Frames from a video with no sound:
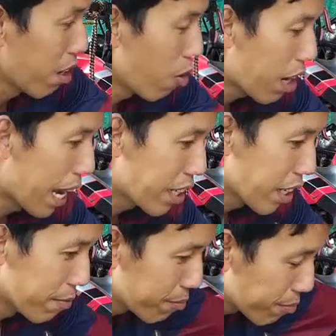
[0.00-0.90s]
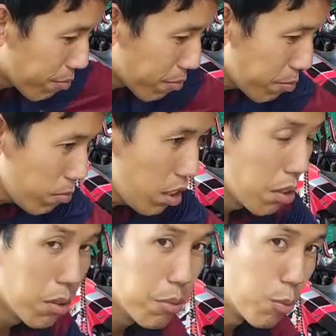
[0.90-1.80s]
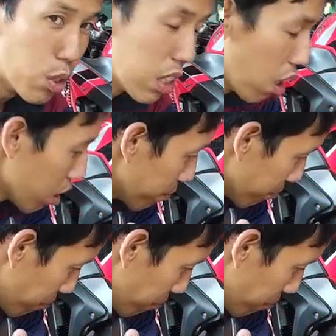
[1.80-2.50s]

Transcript: ล้อหลังเนี่ยหมุนหนึ่งรอบ